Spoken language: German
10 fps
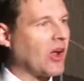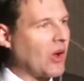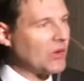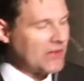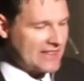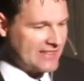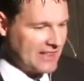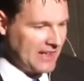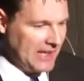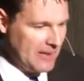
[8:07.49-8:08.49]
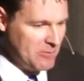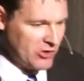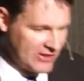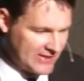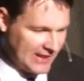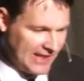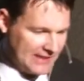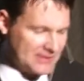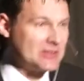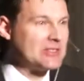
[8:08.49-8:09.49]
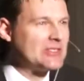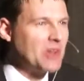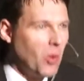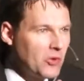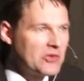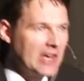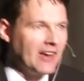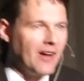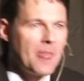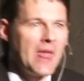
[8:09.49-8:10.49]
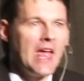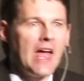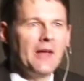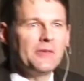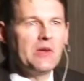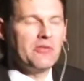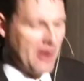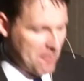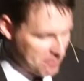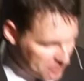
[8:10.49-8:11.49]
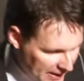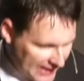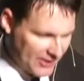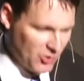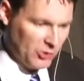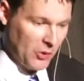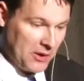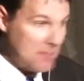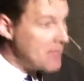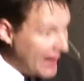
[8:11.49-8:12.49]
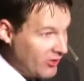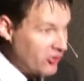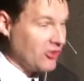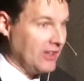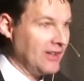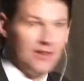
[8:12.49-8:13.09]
Gott hat seinen himmlischen Segen so sehr an die Vermittlung durch Menschen